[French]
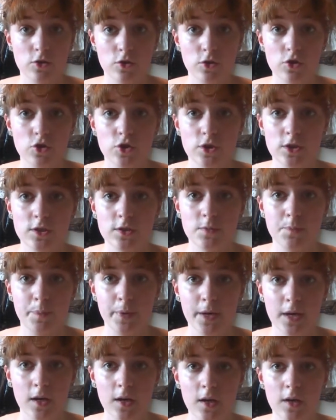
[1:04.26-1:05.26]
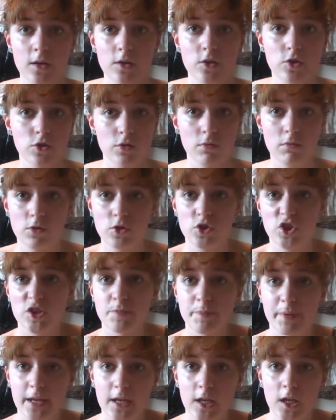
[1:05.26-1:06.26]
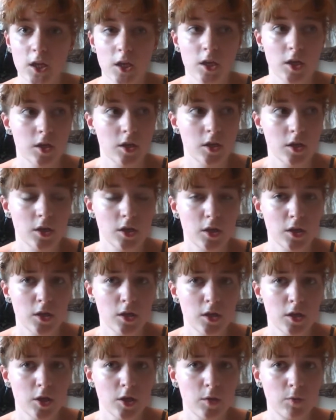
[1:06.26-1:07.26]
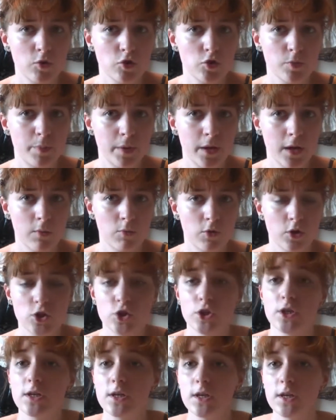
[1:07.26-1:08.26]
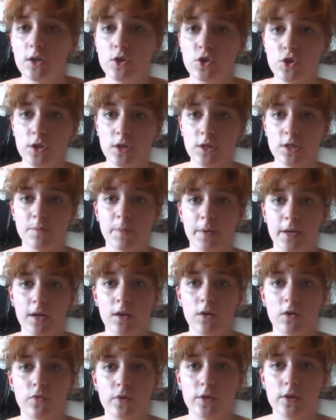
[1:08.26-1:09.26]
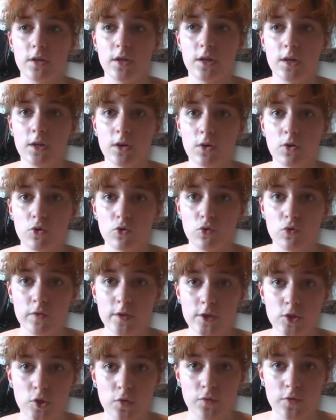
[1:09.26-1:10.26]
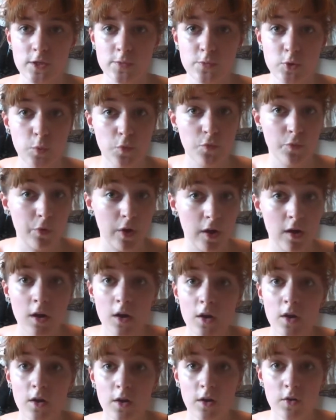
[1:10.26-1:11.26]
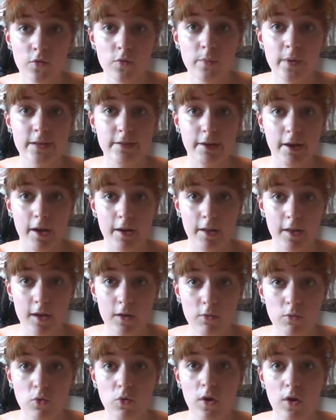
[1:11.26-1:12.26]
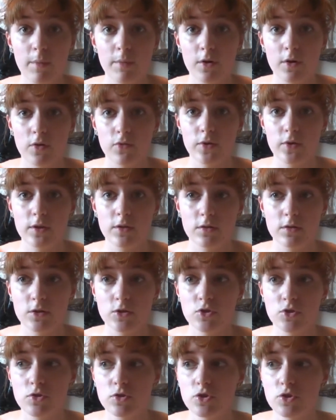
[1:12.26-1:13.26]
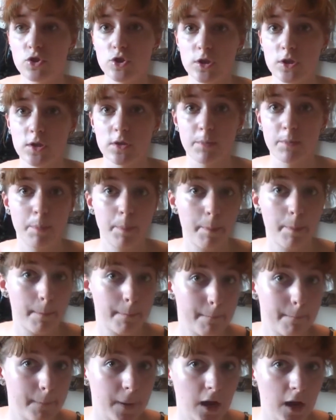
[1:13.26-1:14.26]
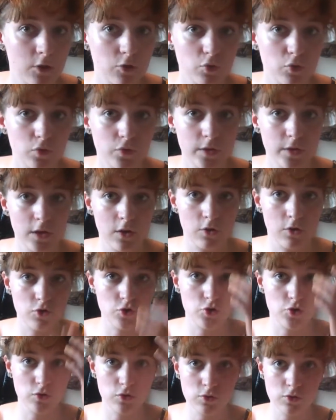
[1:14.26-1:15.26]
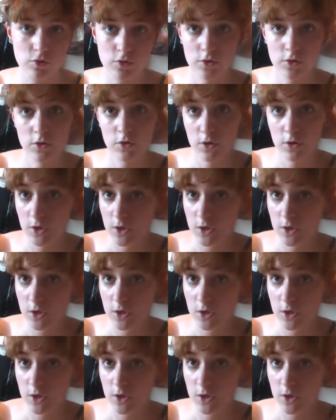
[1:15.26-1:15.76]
que j'espérais... J'espérais Comment je parle moi J'ai espéré en fait les retrouver sur Facebook pour pouvoir vous mettre un lien ou quoi, mais en fait j'ai pas trouvé grand chose, euh,